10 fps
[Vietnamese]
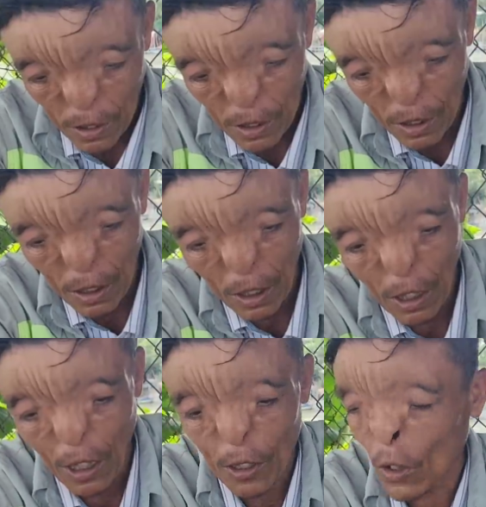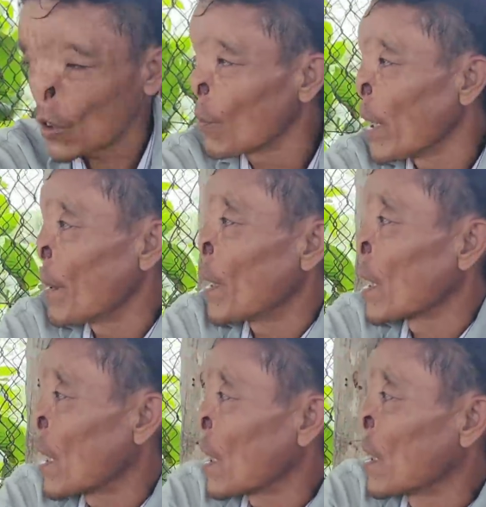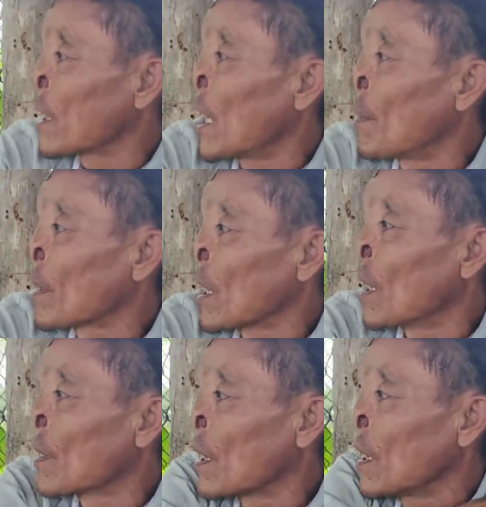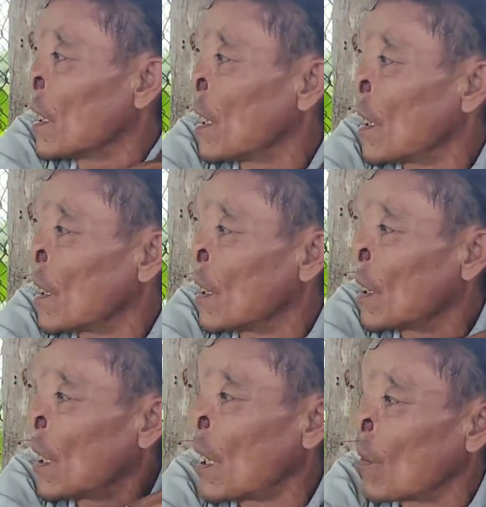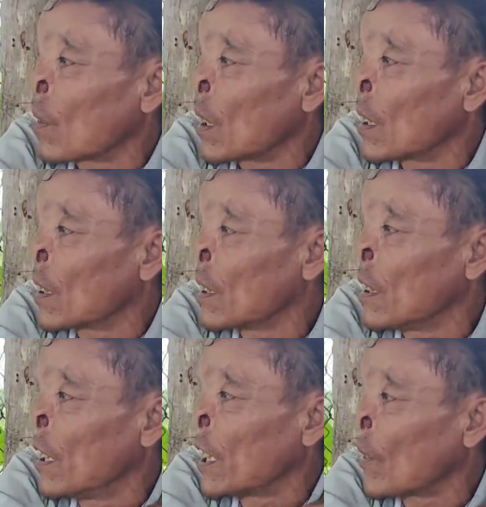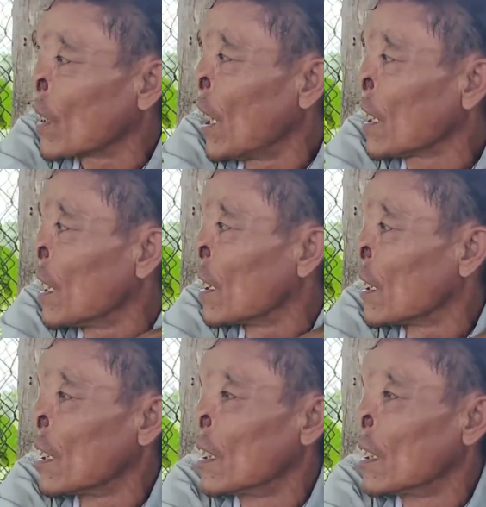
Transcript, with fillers: dưới đây, đây xuống xuống mẹ mà đi chơi mà tiền ấy không có đi, đi đâu dễ gì